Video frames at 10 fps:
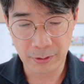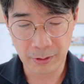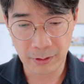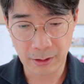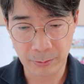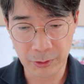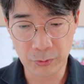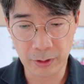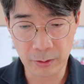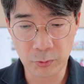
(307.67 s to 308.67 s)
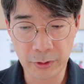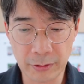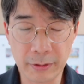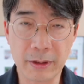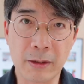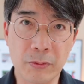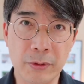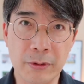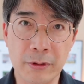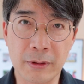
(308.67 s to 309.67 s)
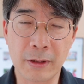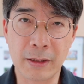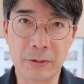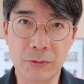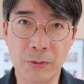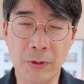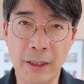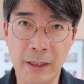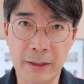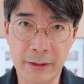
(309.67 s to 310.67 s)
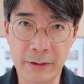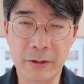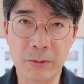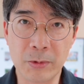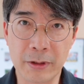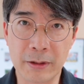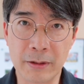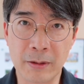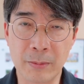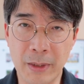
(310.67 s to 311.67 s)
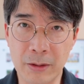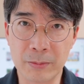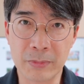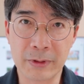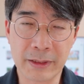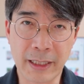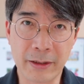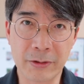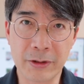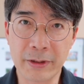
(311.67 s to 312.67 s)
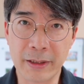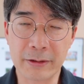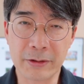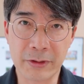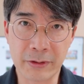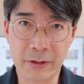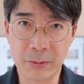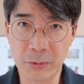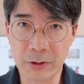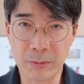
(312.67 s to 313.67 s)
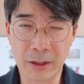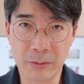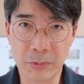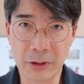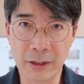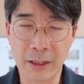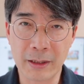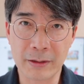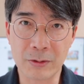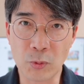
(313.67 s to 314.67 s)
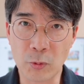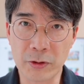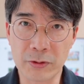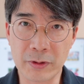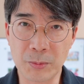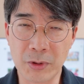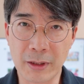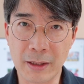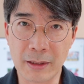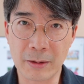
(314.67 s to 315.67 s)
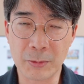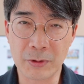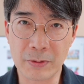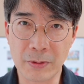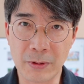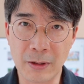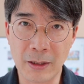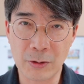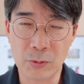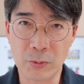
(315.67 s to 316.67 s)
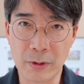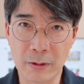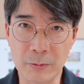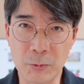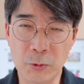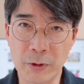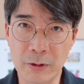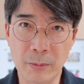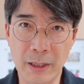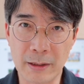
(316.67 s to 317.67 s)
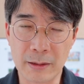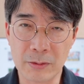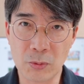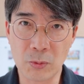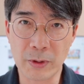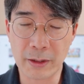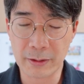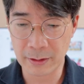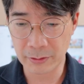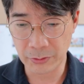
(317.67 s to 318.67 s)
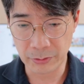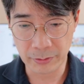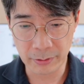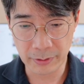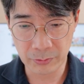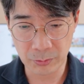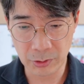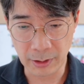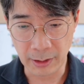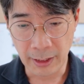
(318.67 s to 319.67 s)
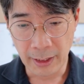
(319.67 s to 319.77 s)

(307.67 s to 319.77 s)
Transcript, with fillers: 어, 아마도 일본인들이 갖고 있는 아주 진심 어린 마음, 자연을 대하는 진심 어린 마음이 그 돌려드립니다 라면서 소타가 읊조리는 말 속에 담겨 있는 것 같습니다.